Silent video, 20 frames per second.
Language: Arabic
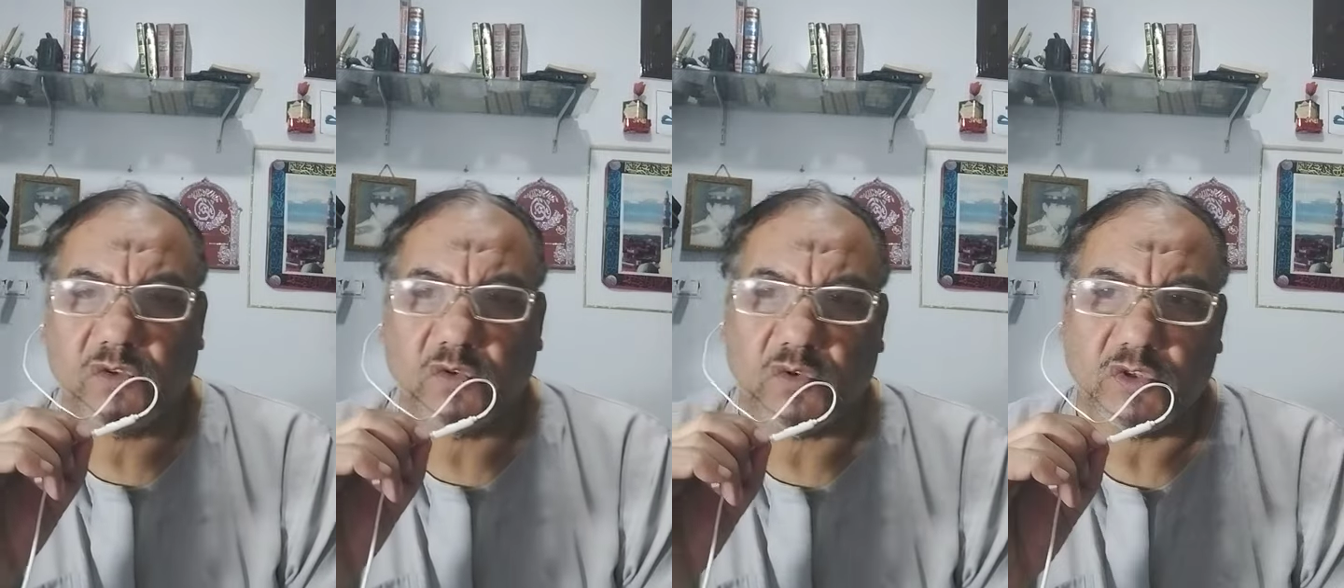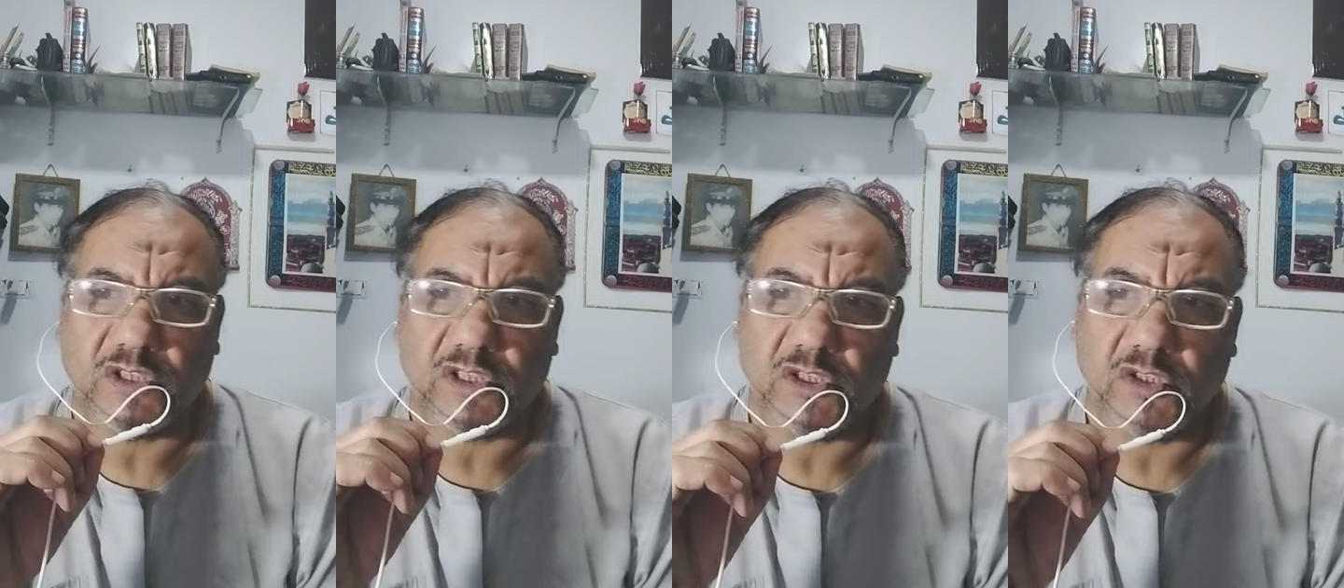
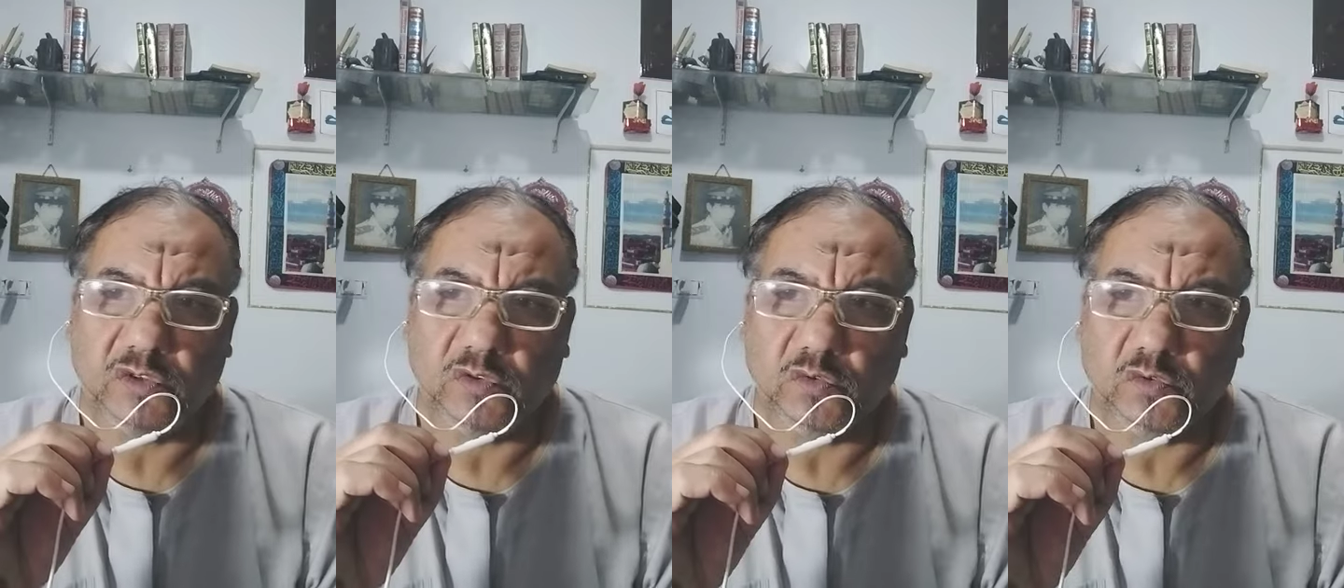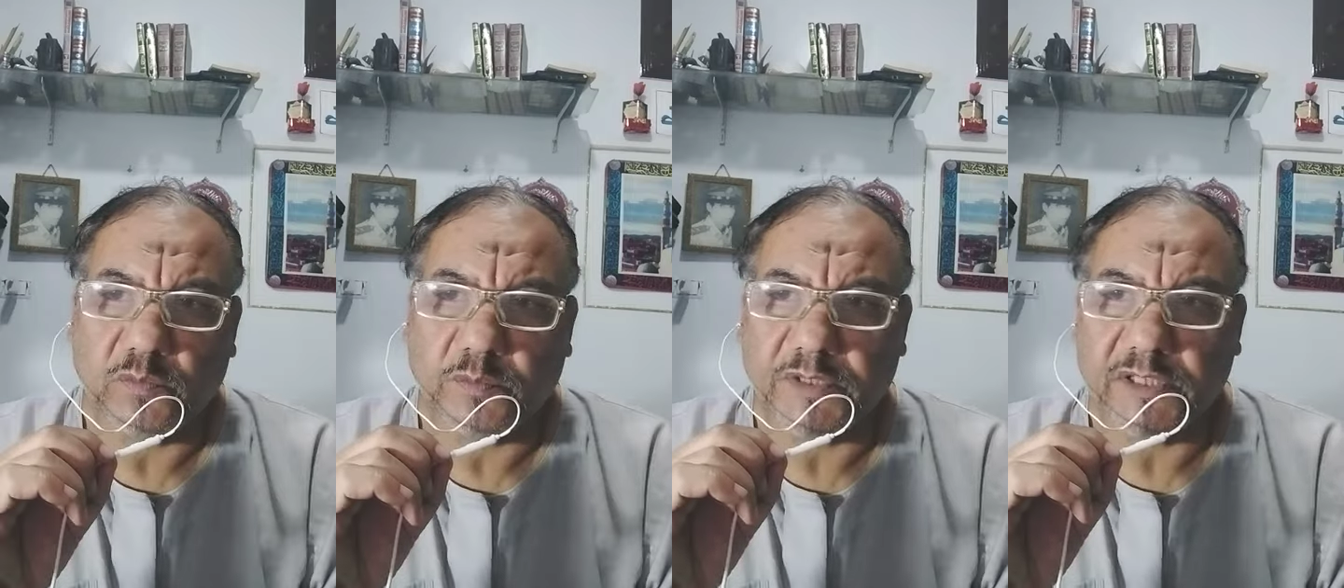
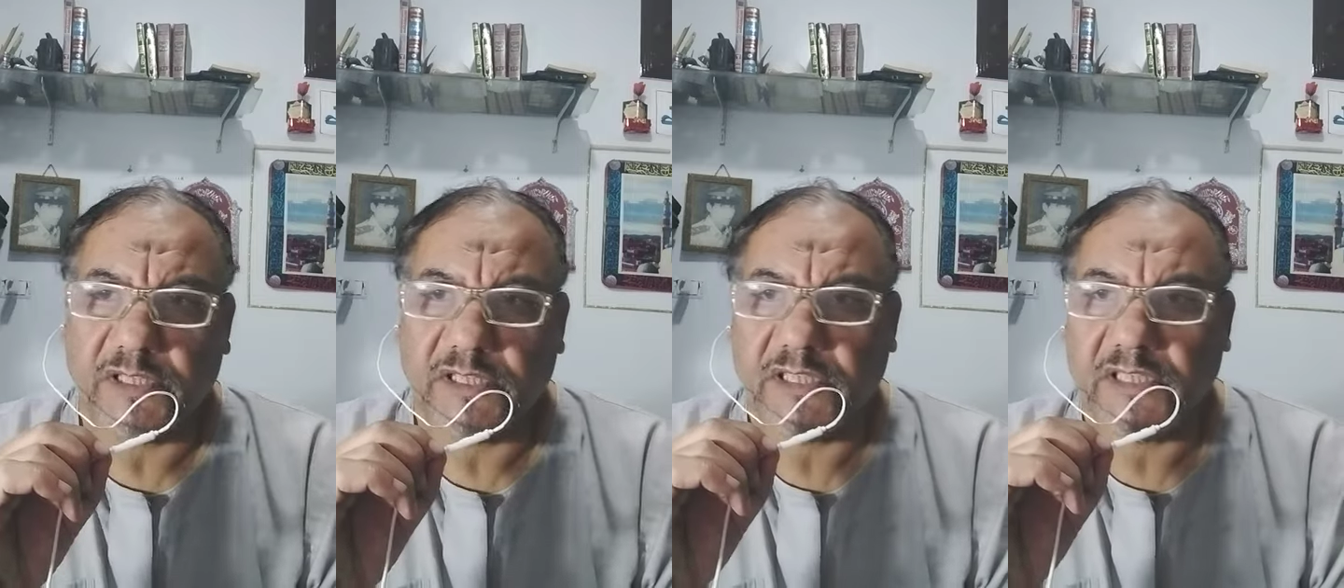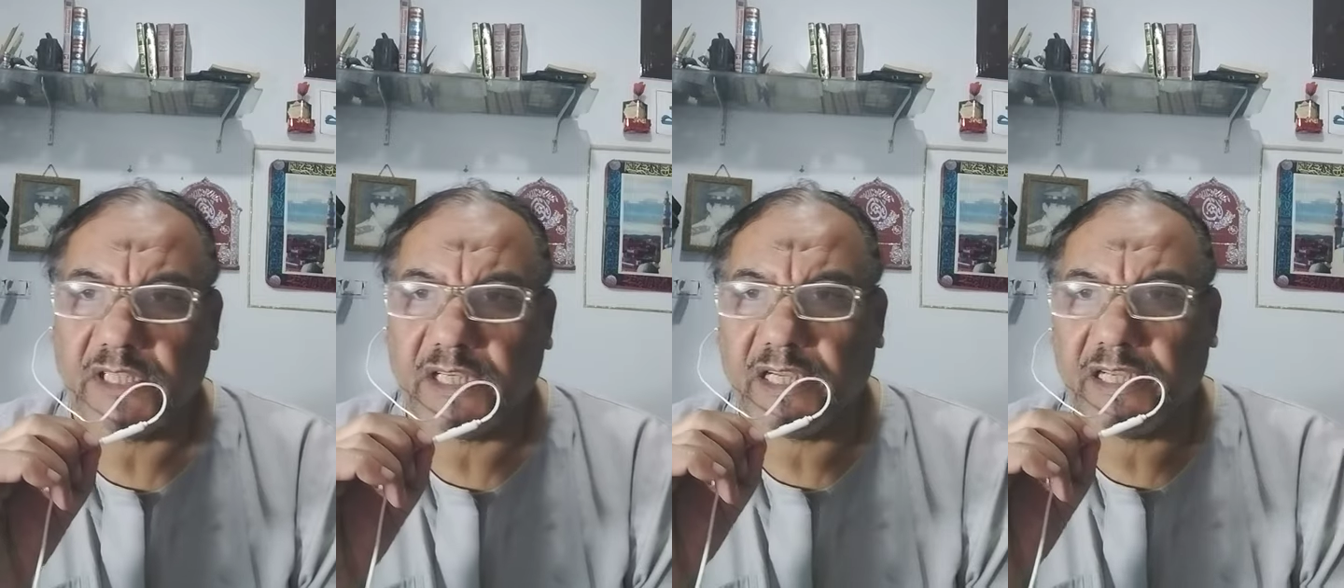أدين
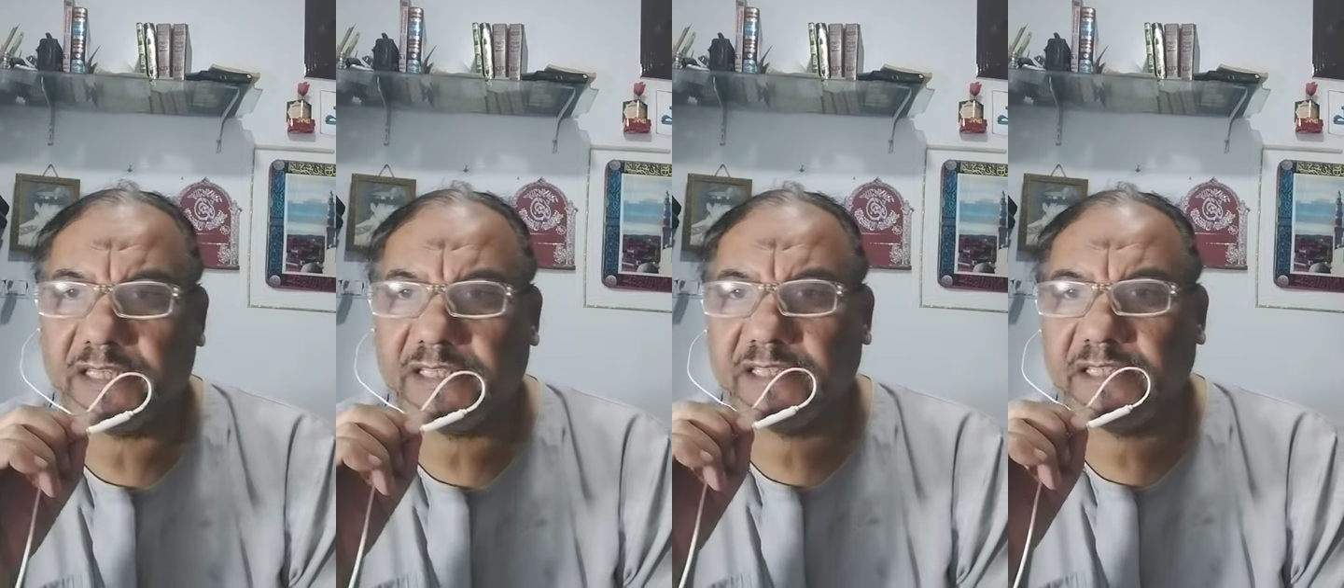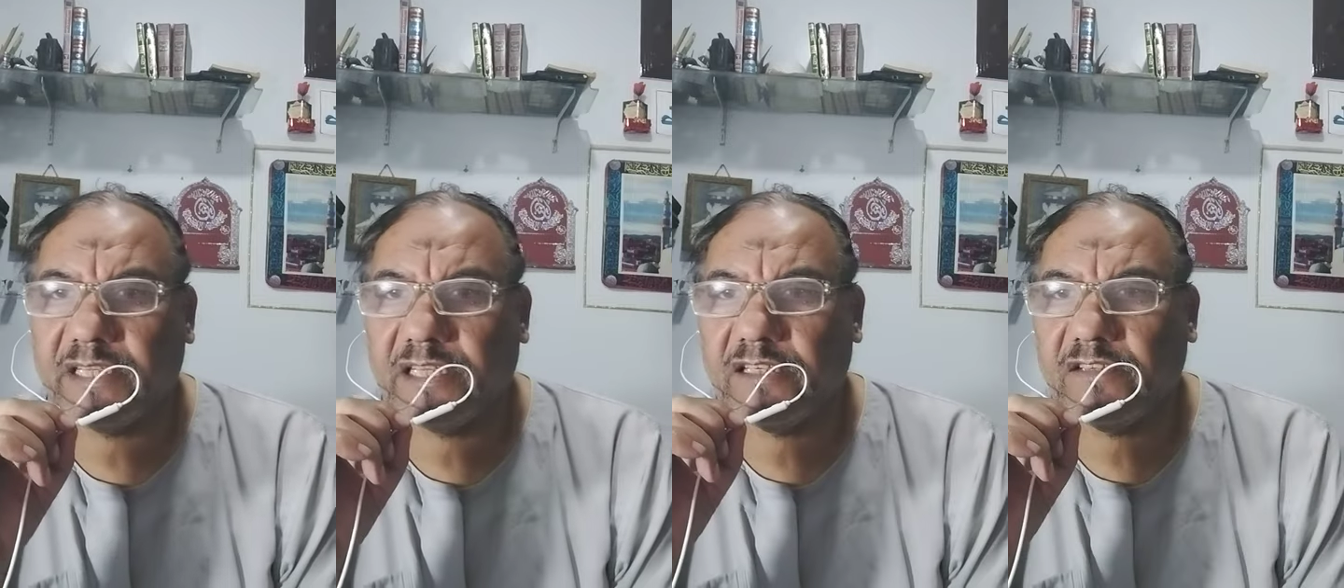به
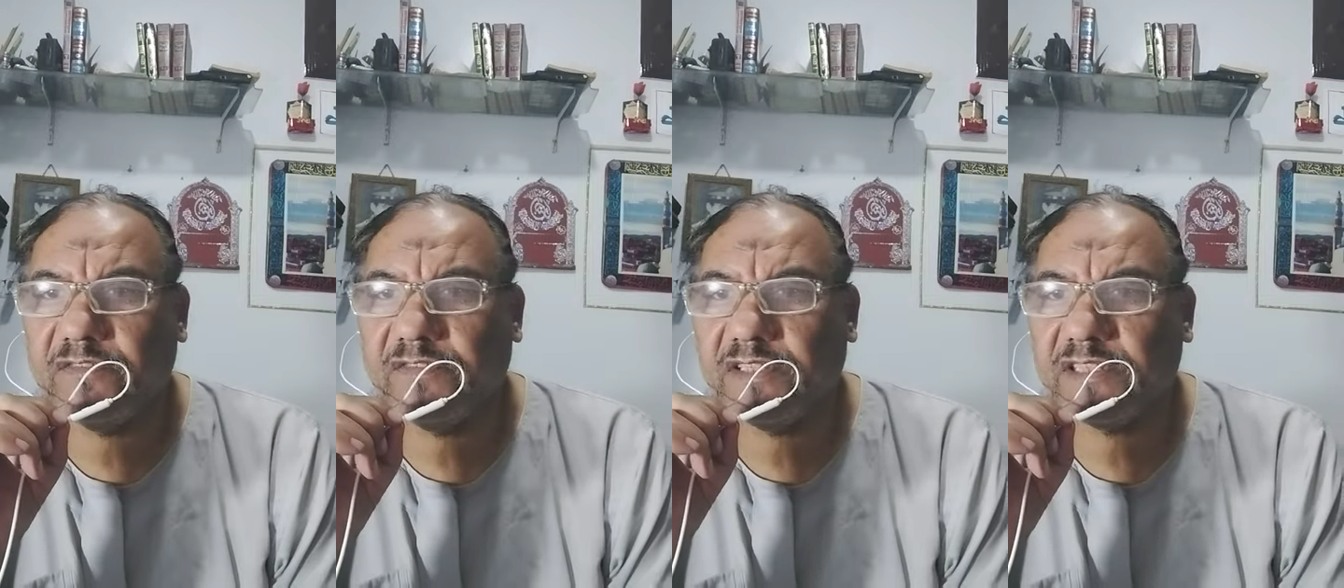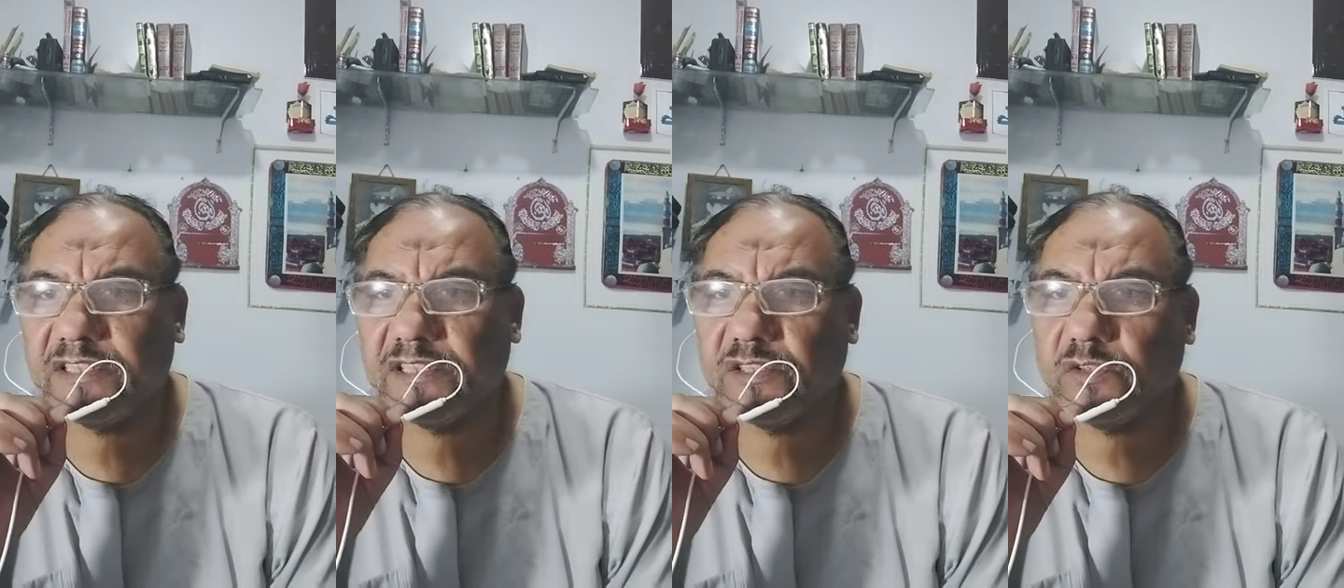أن
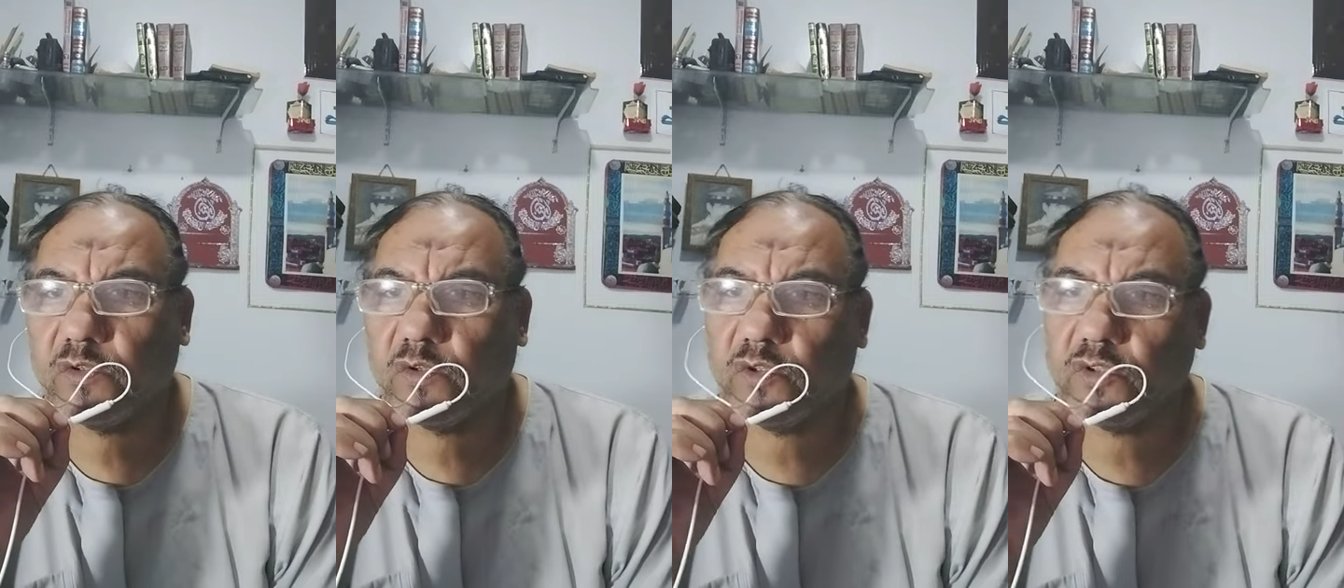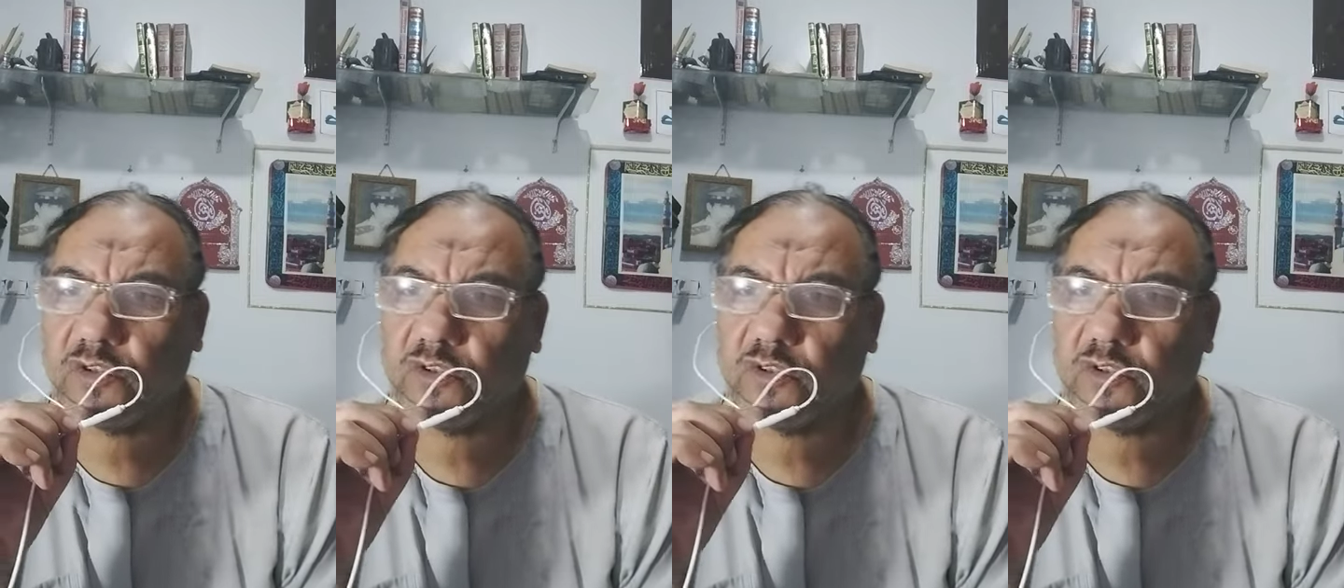الفسيخ